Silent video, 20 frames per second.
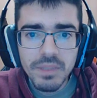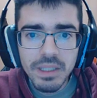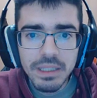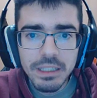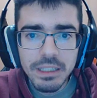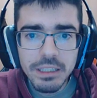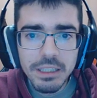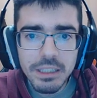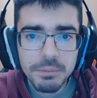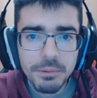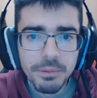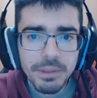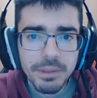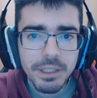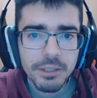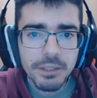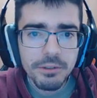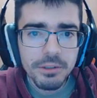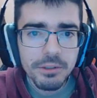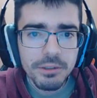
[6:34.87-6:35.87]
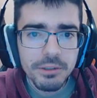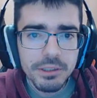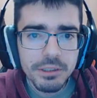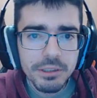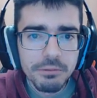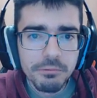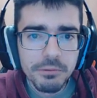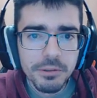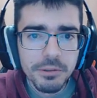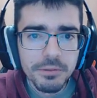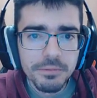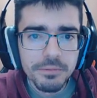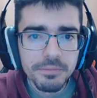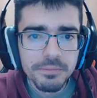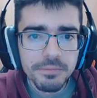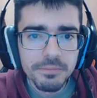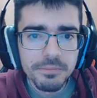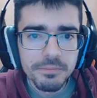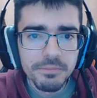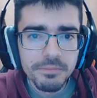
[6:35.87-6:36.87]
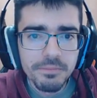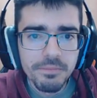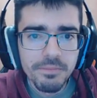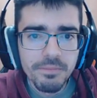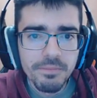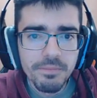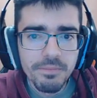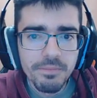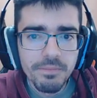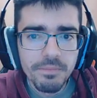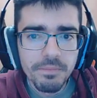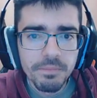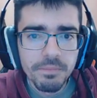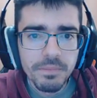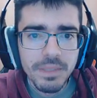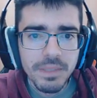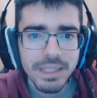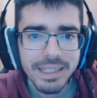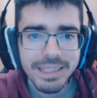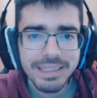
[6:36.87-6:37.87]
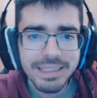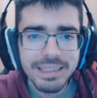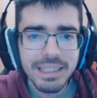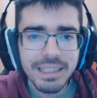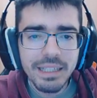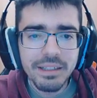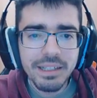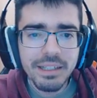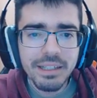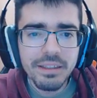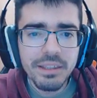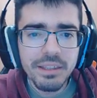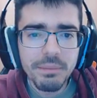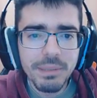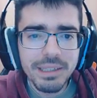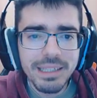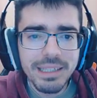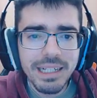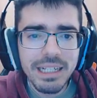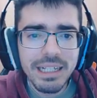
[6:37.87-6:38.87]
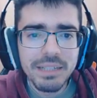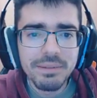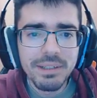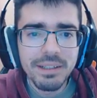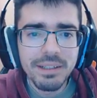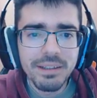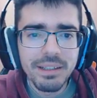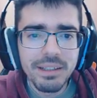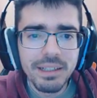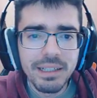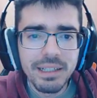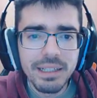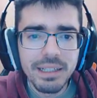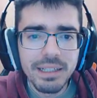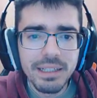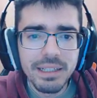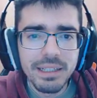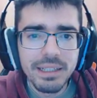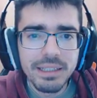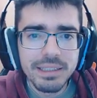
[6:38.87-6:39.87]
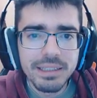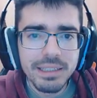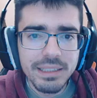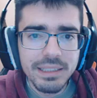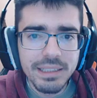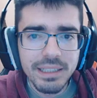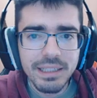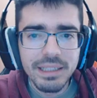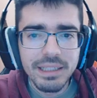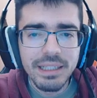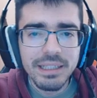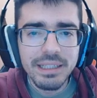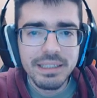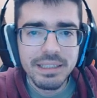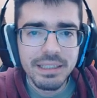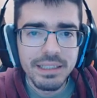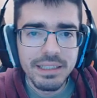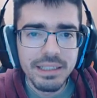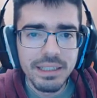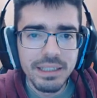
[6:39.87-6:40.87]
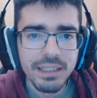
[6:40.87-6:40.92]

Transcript: De tipo veneno creo que seguro. Es que, es que encima están a nivel 67.